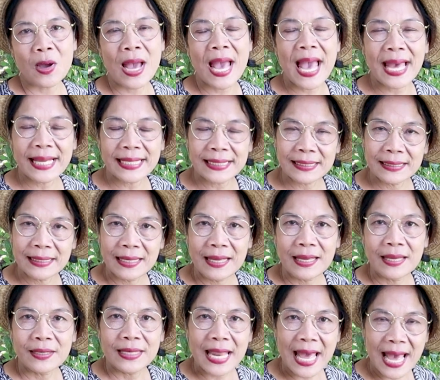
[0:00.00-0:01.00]
ก็หา
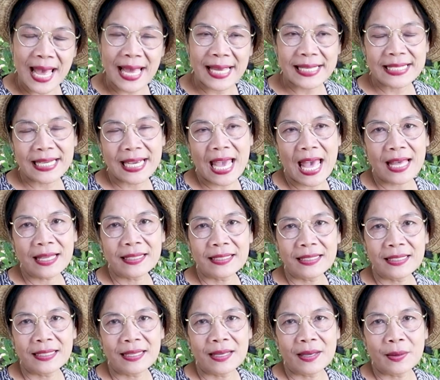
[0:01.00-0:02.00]
ได้นะคะ
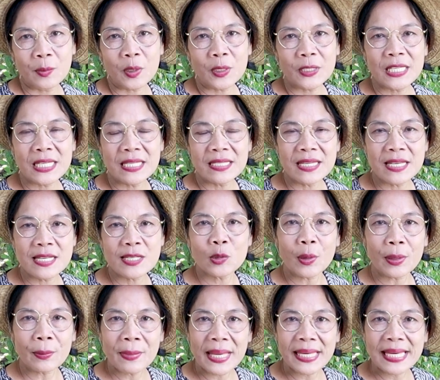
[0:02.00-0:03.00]
พอดีที่
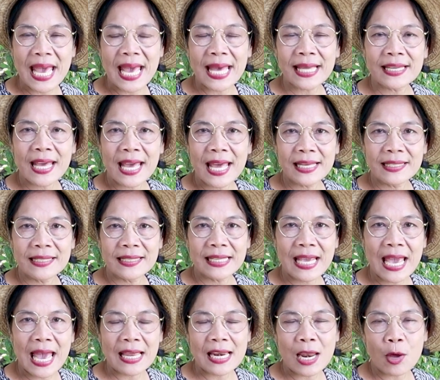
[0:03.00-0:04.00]
สวนมานานั้น
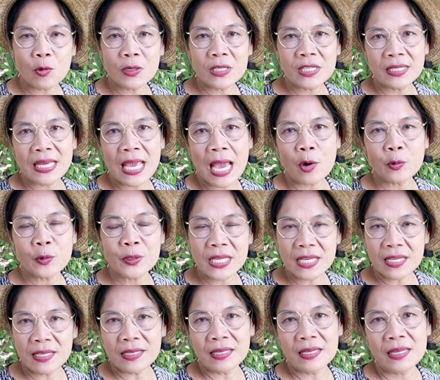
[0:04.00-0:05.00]
นะคะ เราเคยเอา
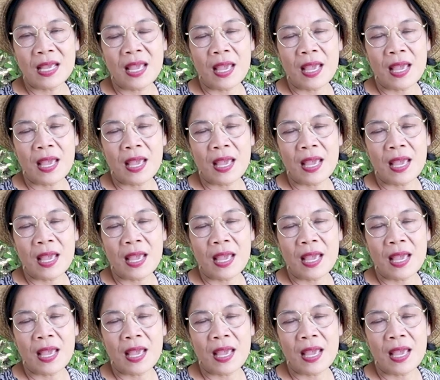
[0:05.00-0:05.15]
ดิน